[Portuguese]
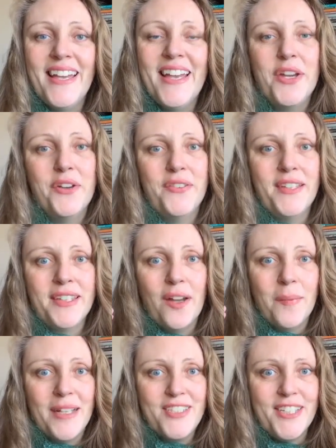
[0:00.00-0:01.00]
Eu vim dar
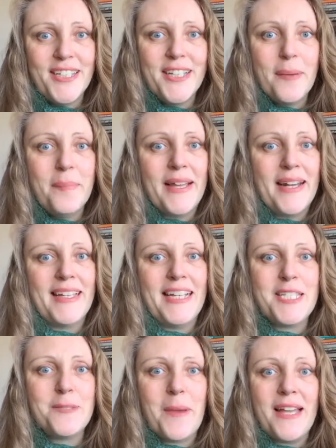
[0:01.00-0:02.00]
uma dica para
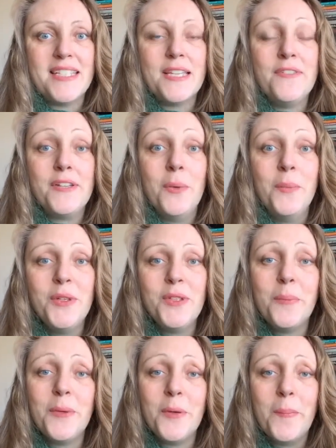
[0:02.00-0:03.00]
aqueles pais que ficam muito
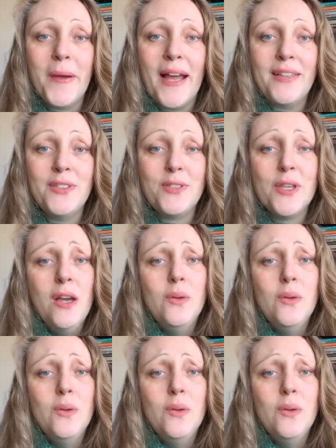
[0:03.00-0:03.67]
preocupados